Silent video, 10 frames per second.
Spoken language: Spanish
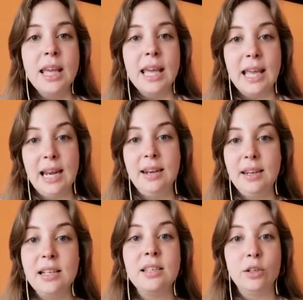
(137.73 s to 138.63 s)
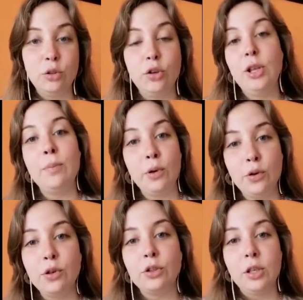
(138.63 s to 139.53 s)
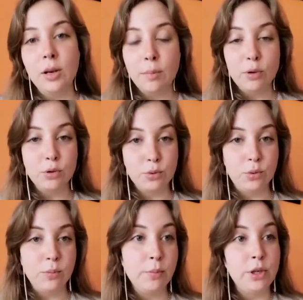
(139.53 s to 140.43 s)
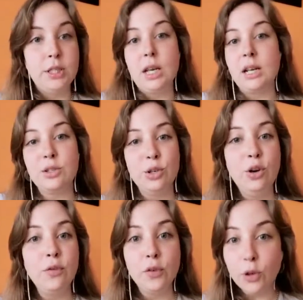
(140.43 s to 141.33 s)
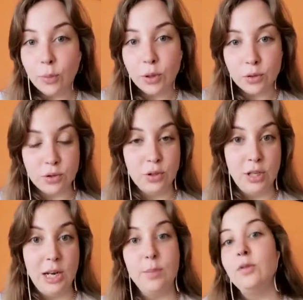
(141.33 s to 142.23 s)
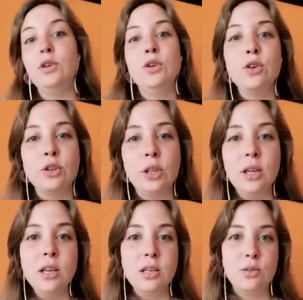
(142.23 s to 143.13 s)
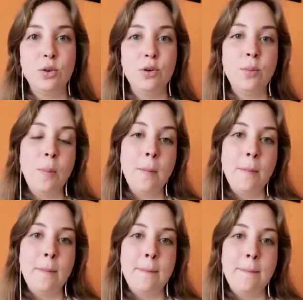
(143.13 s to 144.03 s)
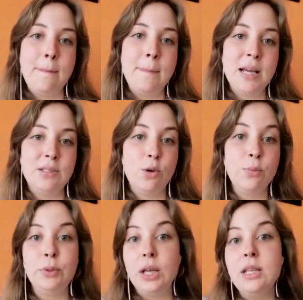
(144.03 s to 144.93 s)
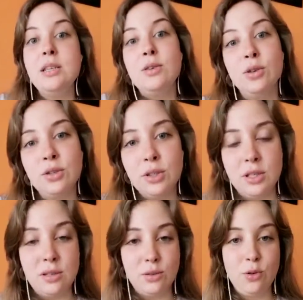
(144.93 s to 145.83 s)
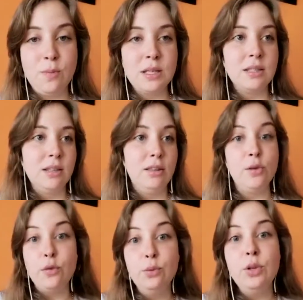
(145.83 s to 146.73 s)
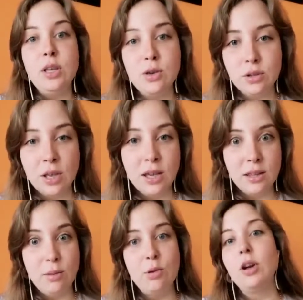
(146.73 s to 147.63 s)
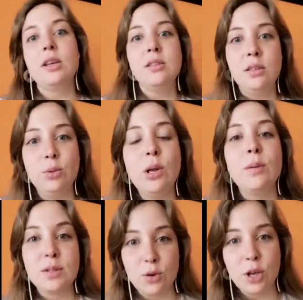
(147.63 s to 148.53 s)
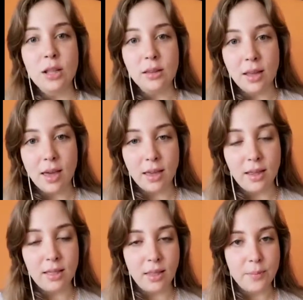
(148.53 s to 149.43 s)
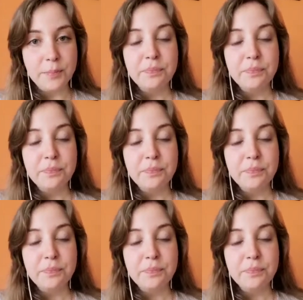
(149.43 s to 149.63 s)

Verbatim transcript: en el sector del polo norte y el polo sur. Por esa razón los fenómenos del hemisferio norte son más obtenidos y son más difundidos debido a que existe una mayor cantidad de gente.